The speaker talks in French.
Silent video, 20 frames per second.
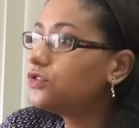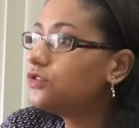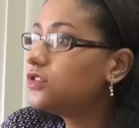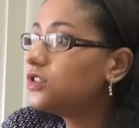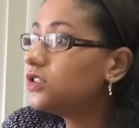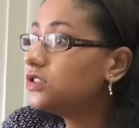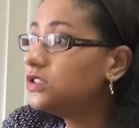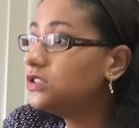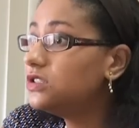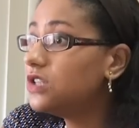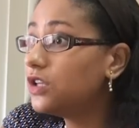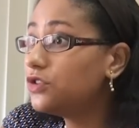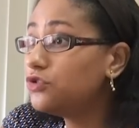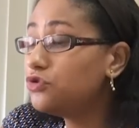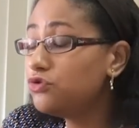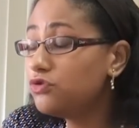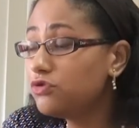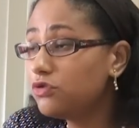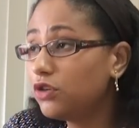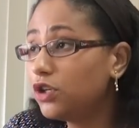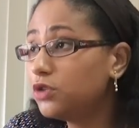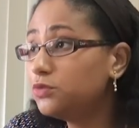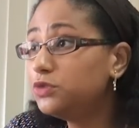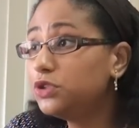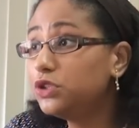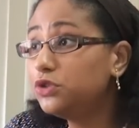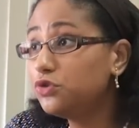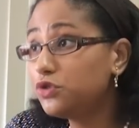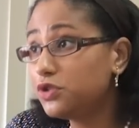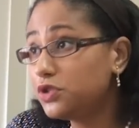de candidature, un
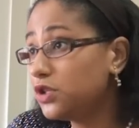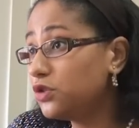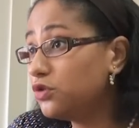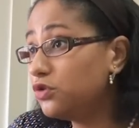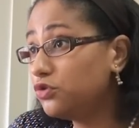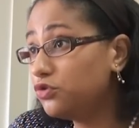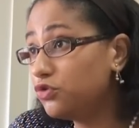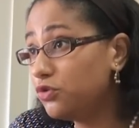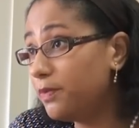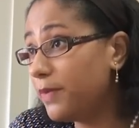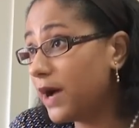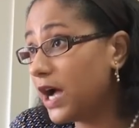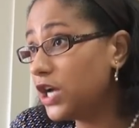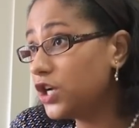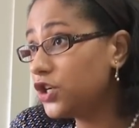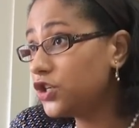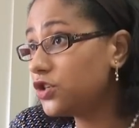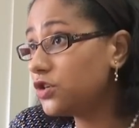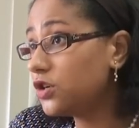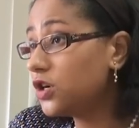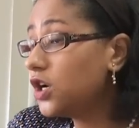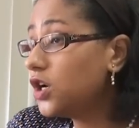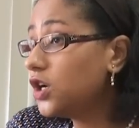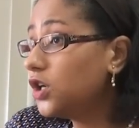petit dossier de deux pages